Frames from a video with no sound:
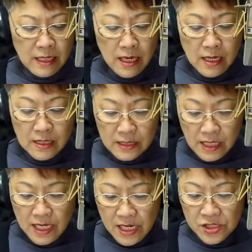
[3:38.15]
个这
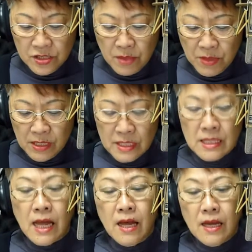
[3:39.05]
个烈士的名字
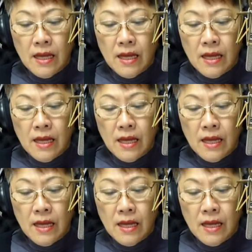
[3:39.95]
呢？